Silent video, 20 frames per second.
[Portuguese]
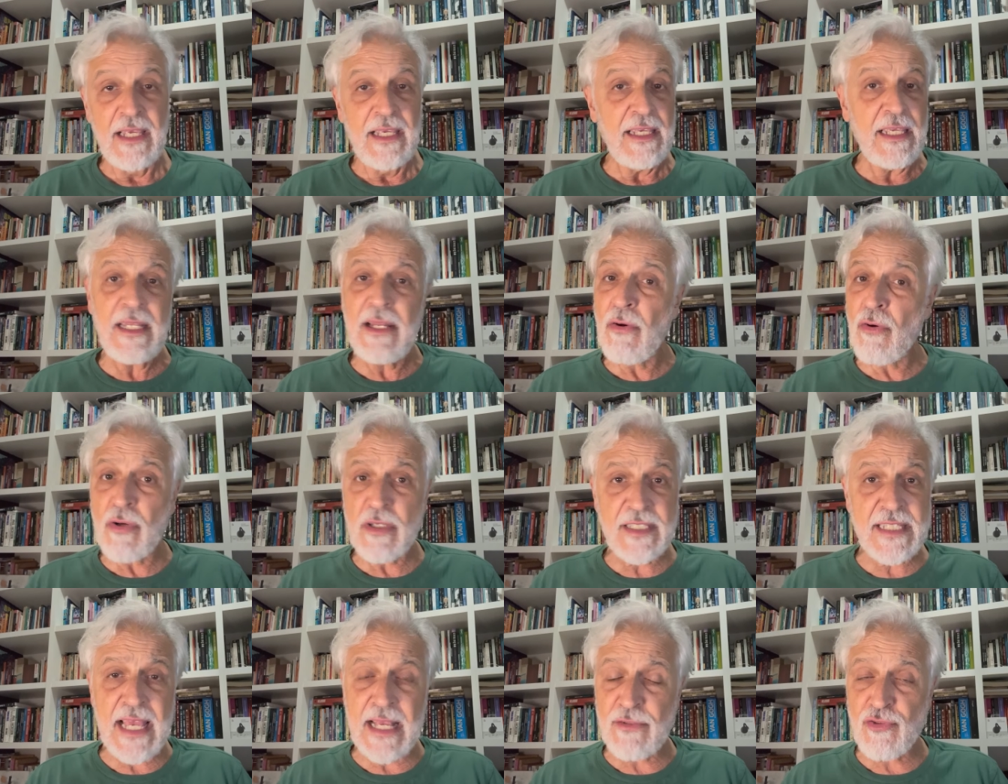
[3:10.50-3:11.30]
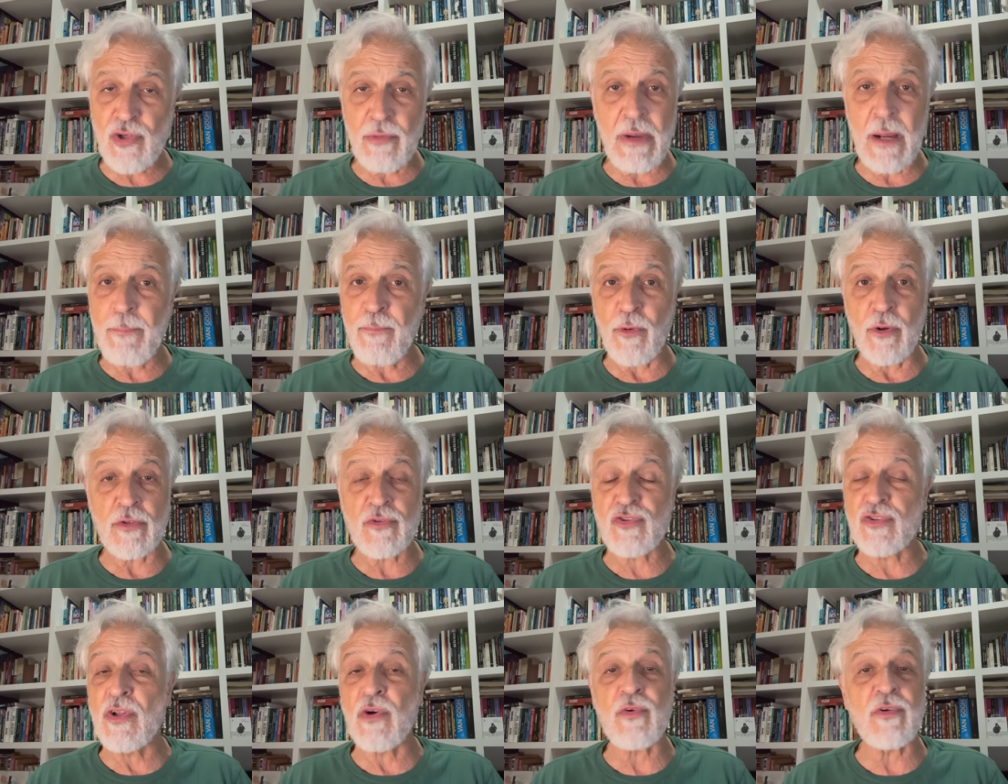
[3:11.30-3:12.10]
E não consegue somar
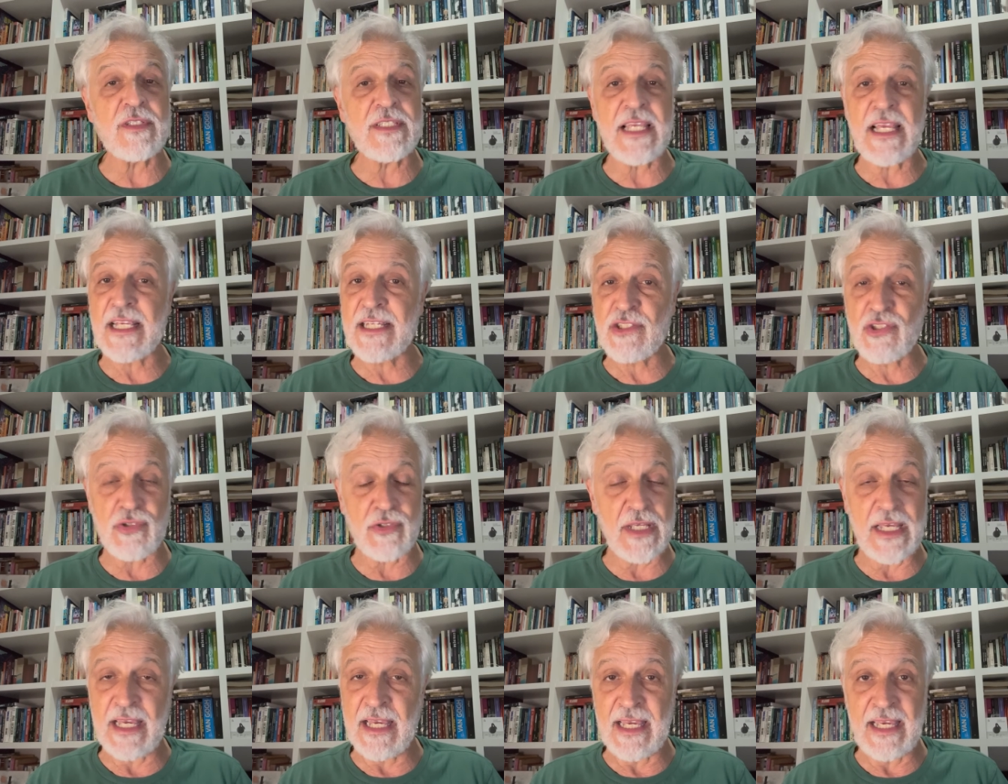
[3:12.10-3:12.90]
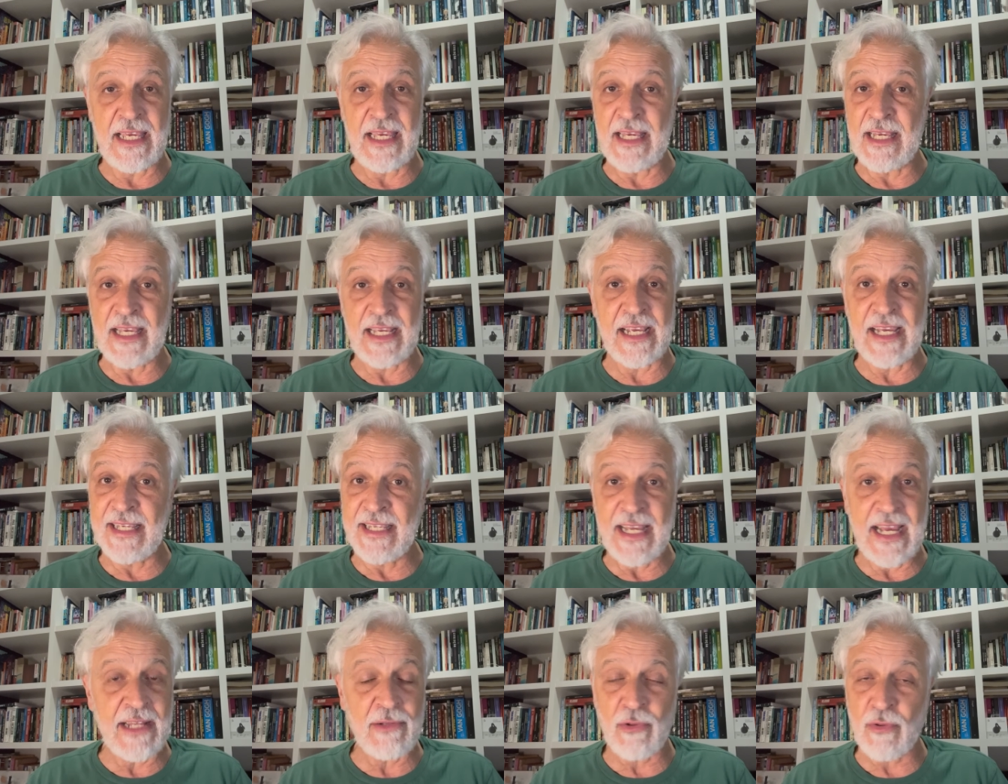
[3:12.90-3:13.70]
pontos, não consegue é, é,
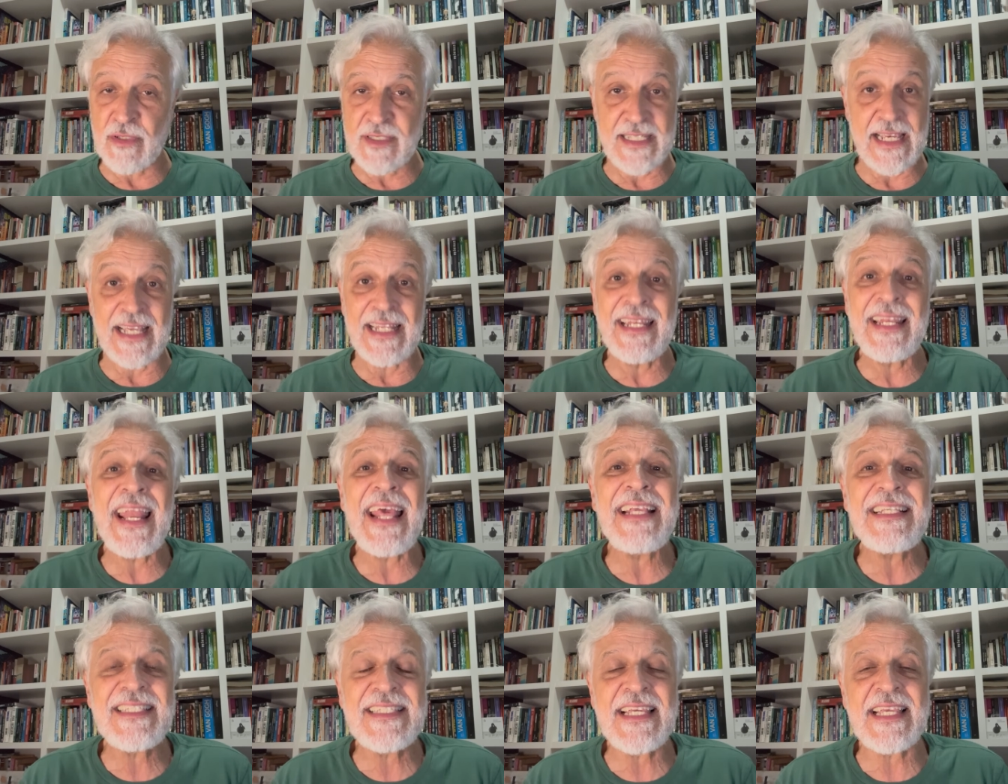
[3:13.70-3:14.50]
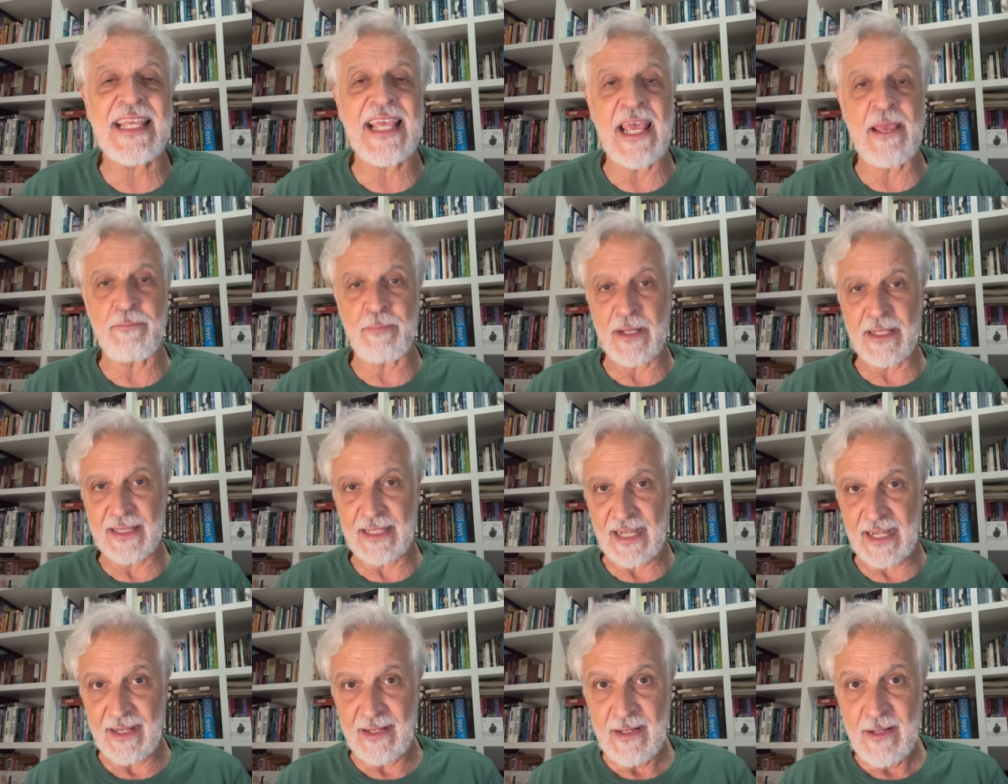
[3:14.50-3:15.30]
ganhar, não consegue nem sequer
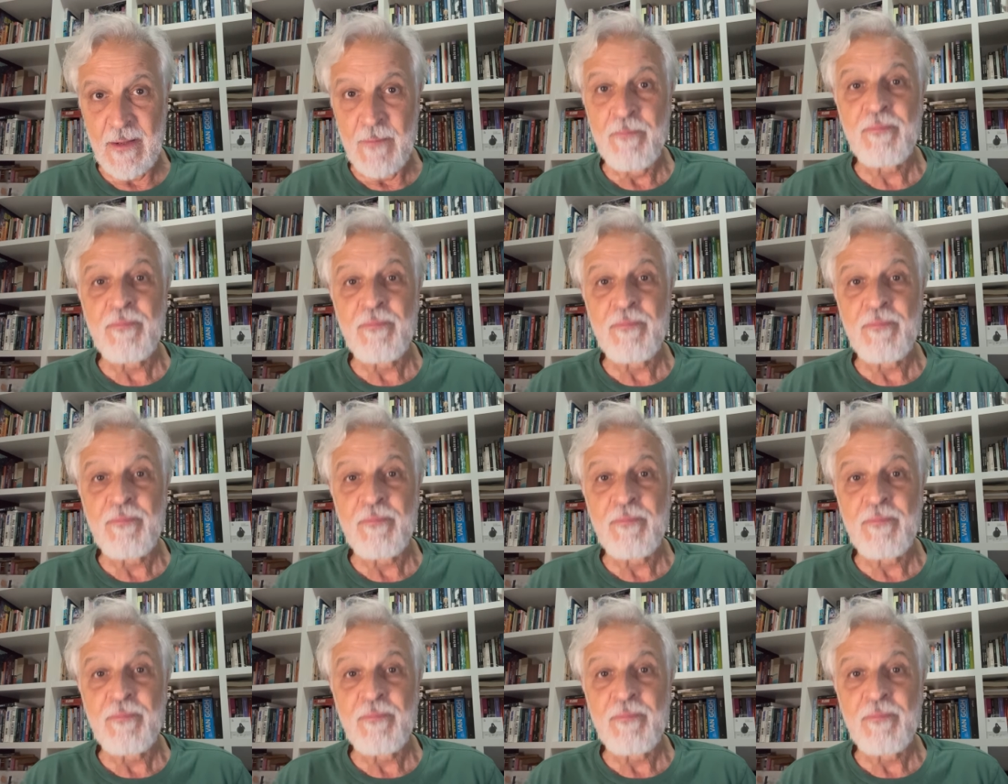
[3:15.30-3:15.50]
empatar.